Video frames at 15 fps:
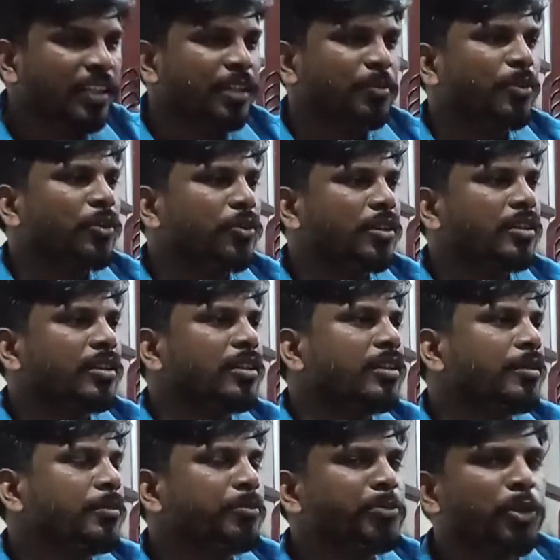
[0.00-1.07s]
இப்போ நான் ஒரு
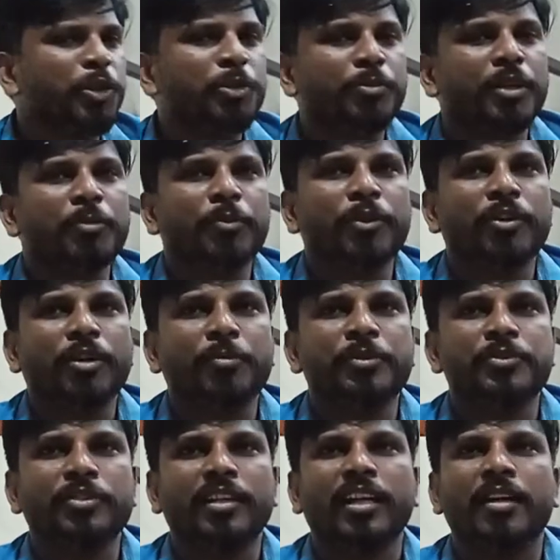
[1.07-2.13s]
பியூட்டி பார் போகிறோம்
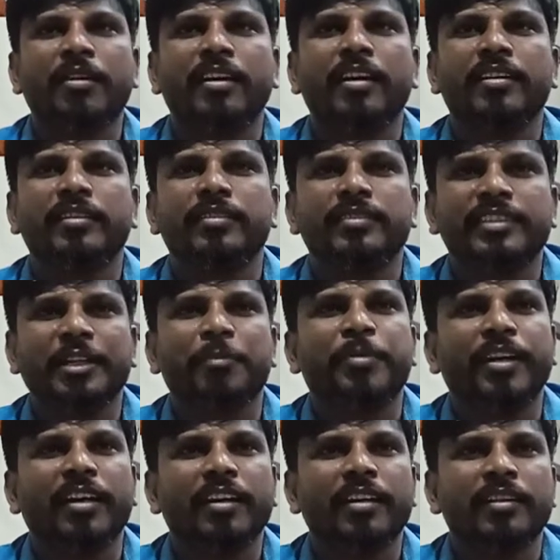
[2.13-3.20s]
அப்படின்னு சொன்னால்
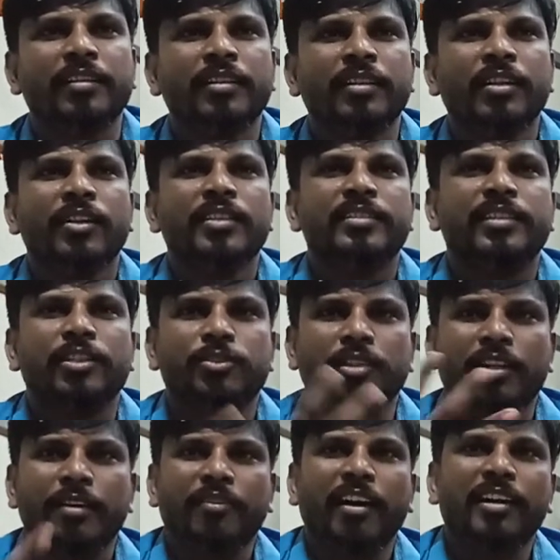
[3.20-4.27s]
சிரிப்பாங்க சில ச
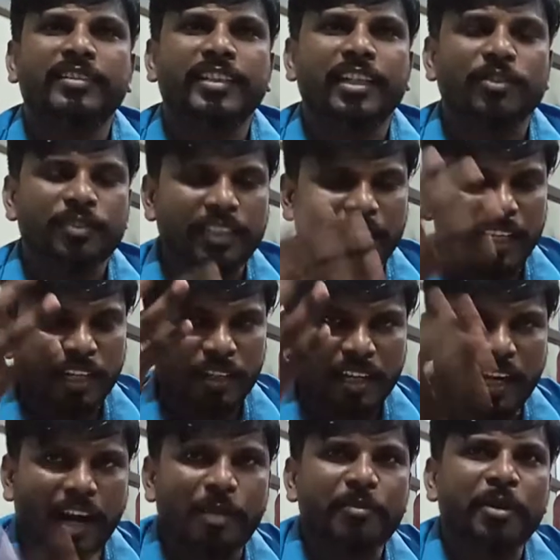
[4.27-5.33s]
வார்த்தைகள் வந்து எல்லாருக்கும்
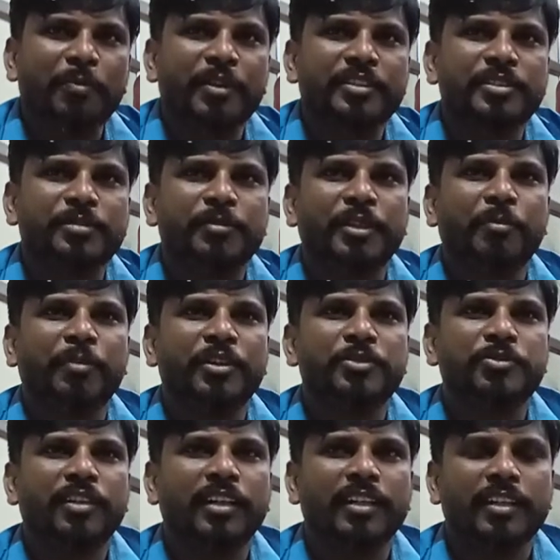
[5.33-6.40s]
காமனாக பேசுகிற மாதிரி
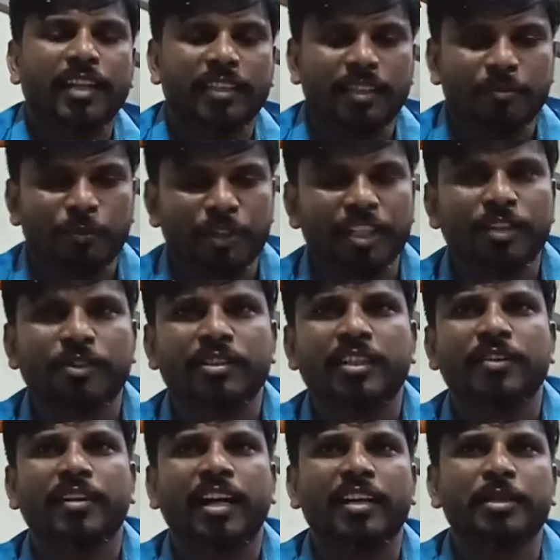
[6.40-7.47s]
பேசுவாங்க அந்த முடியை வந்து
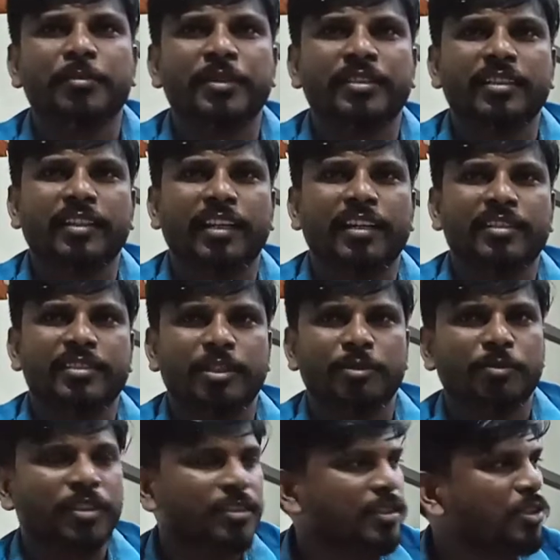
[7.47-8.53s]
அவங்க அழகுபடுத்துறதுக்கு என்ன
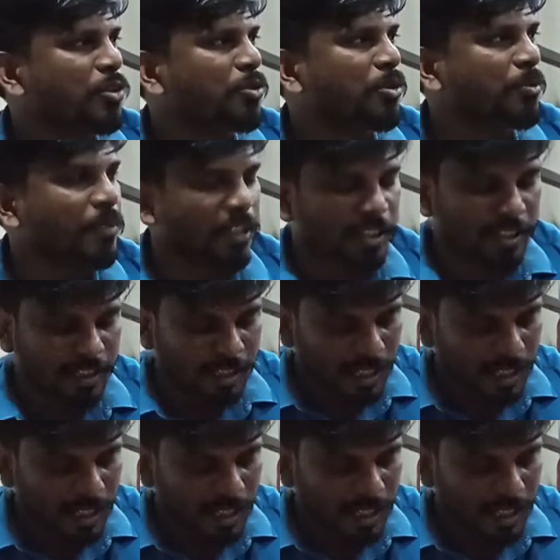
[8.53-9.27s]
செய்யணுமோ அதை செஞ்சு கொடுப்பாங்க